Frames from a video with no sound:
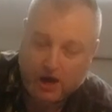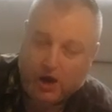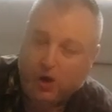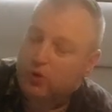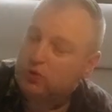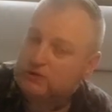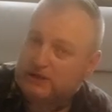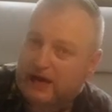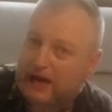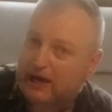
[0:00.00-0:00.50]

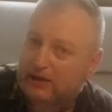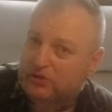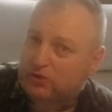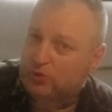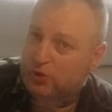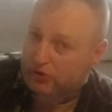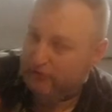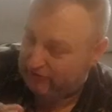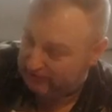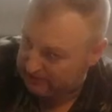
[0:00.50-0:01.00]
Und er hat
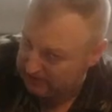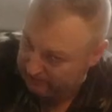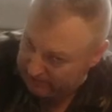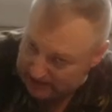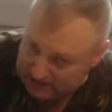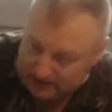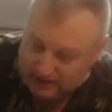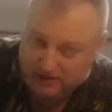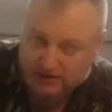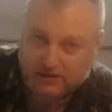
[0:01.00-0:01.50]
noch viel
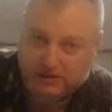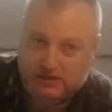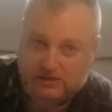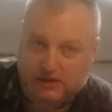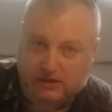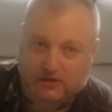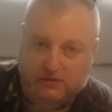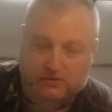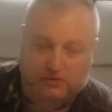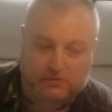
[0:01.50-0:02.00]
weniger
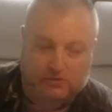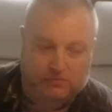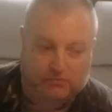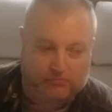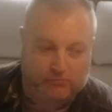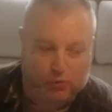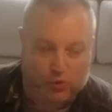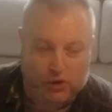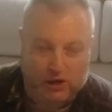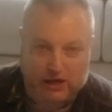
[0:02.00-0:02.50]
gesagt,
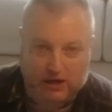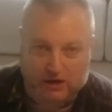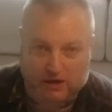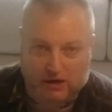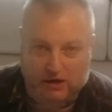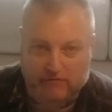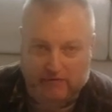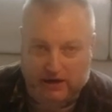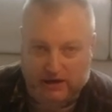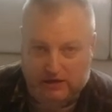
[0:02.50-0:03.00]
woher
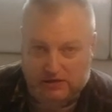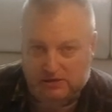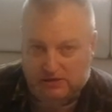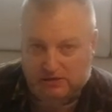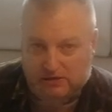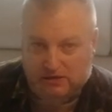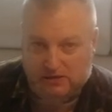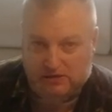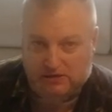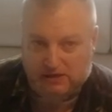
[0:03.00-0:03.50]
er
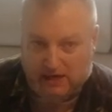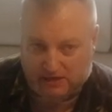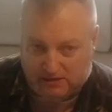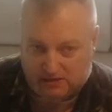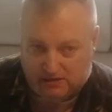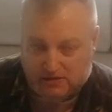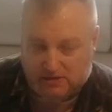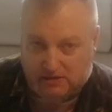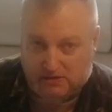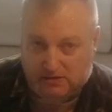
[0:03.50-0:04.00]
weiß, dass
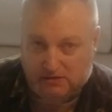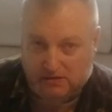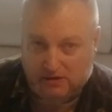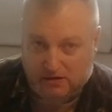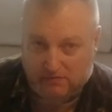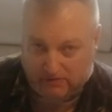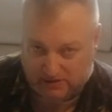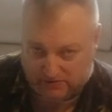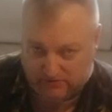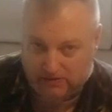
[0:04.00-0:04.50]
das,
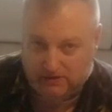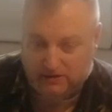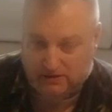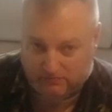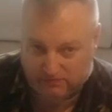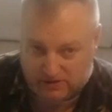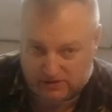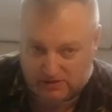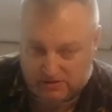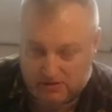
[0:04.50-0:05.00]
was wir nicht
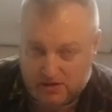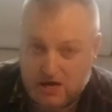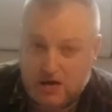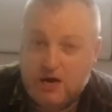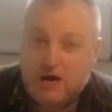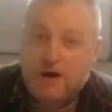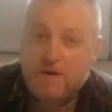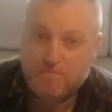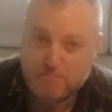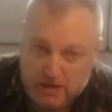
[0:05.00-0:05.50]
wissen,
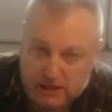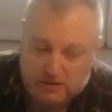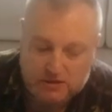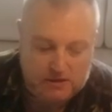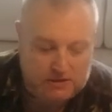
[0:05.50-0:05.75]
mit